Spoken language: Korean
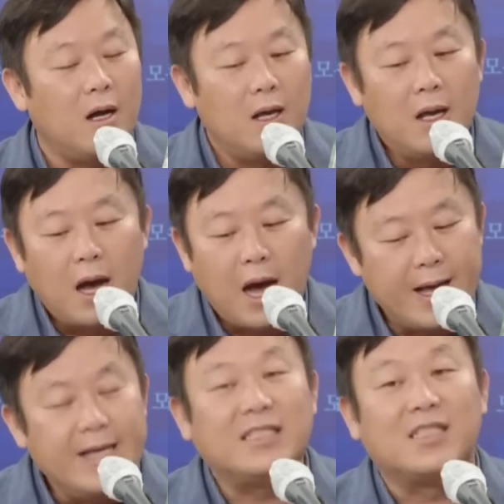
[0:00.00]
음.
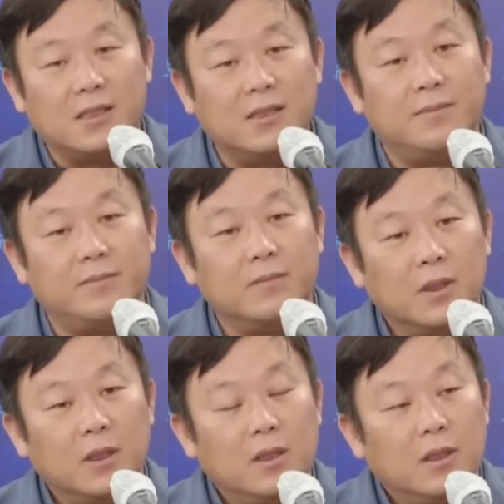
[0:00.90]
아예 지금
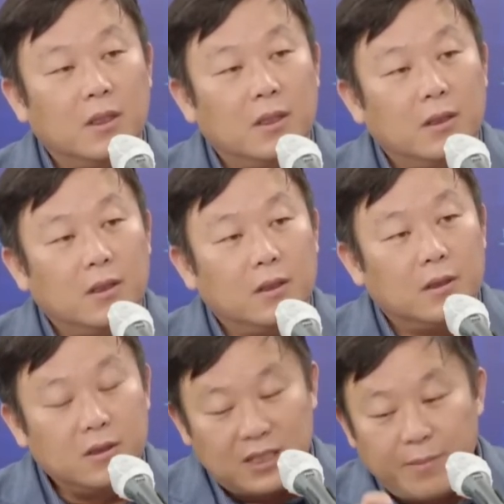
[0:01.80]

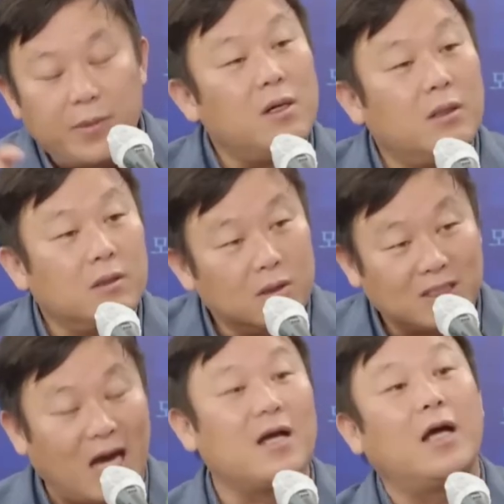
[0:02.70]
그 세 명
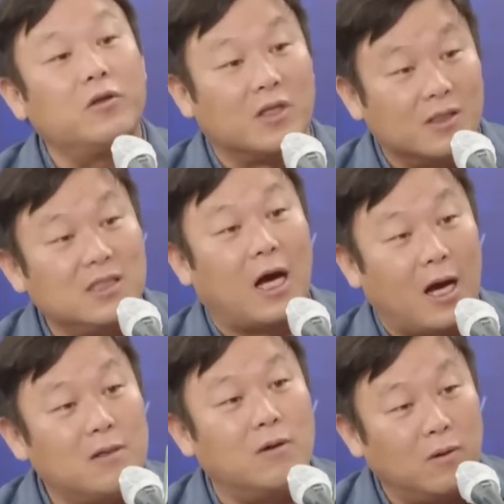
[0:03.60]
장관도 정신
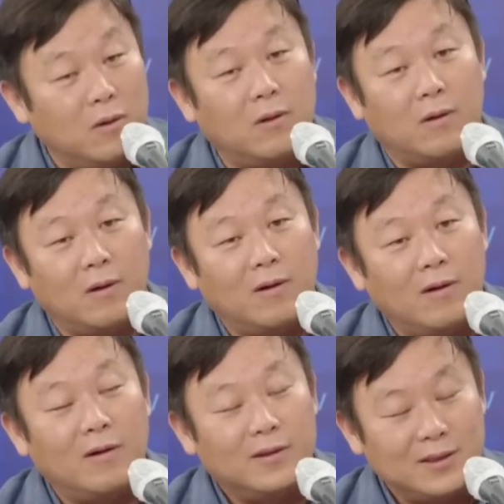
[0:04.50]
나간 거고요.
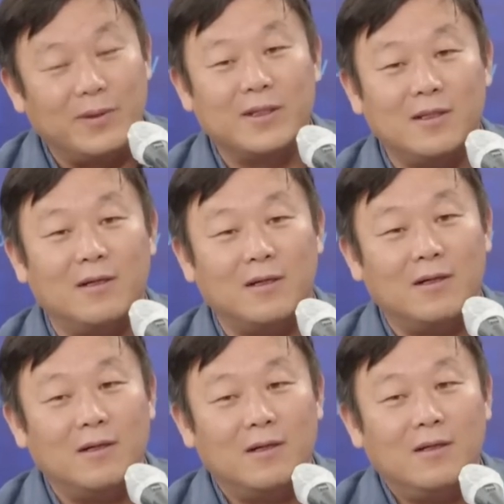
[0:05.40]
네. 심한해서
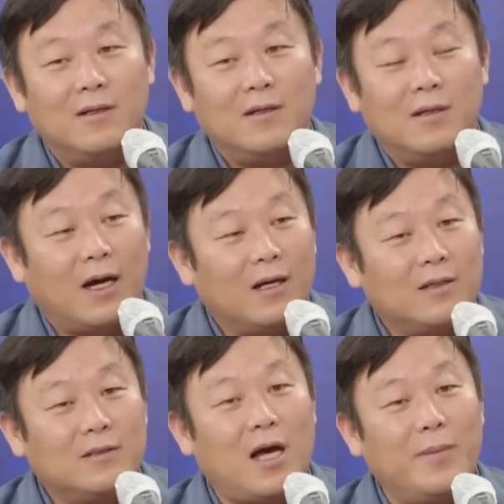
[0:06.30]

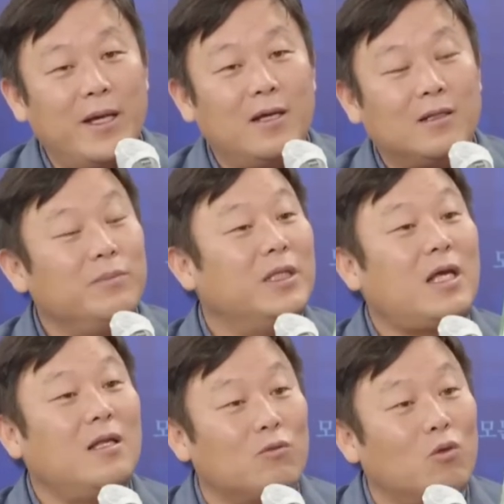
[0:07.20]
그 다음에 그
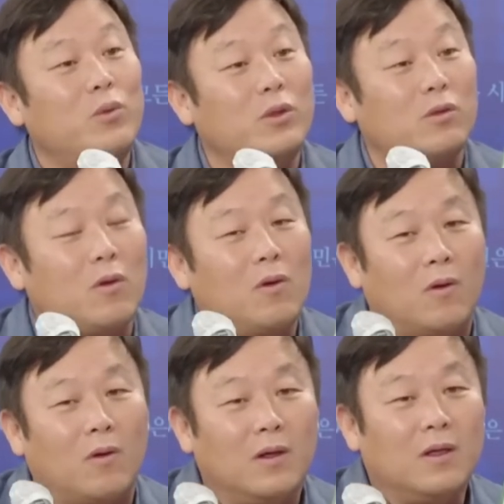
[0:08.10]
밑에 있는 공무원들도